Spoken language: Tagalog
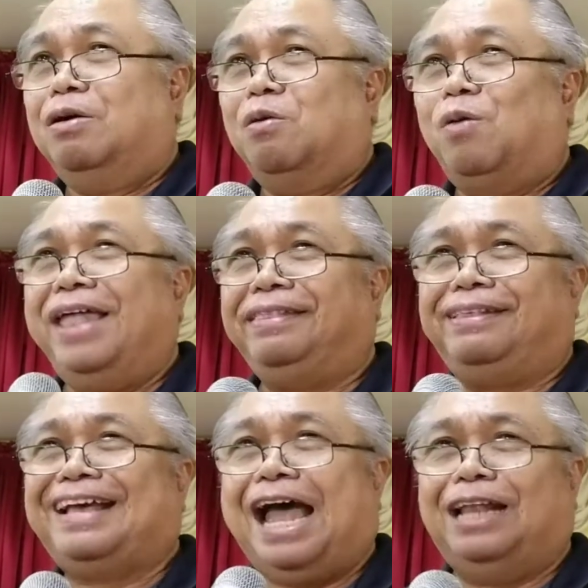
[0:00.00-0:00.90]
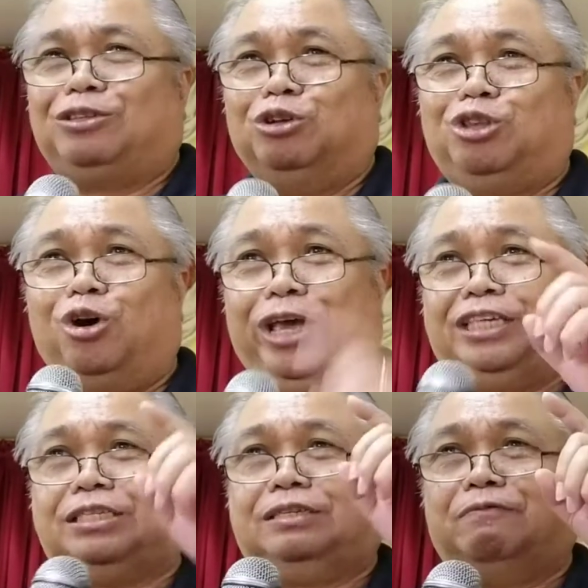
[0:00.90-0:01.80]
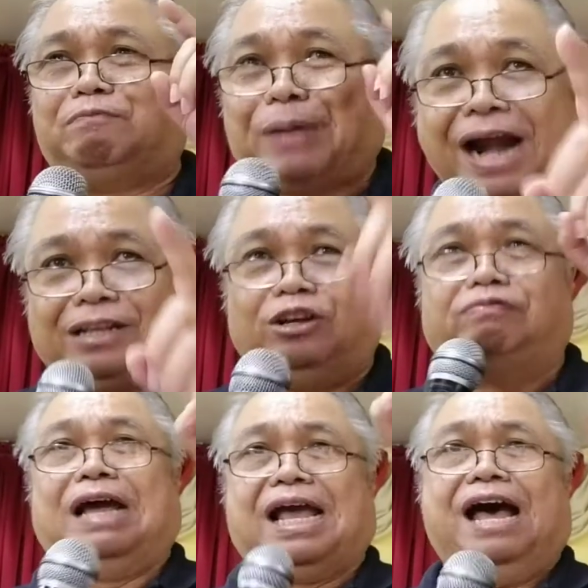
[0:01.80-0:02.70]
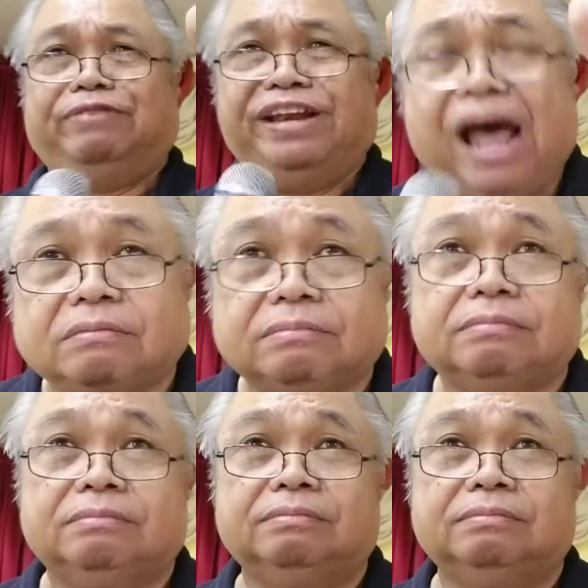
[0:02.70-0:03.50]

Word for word: want God to do His part of the covenant.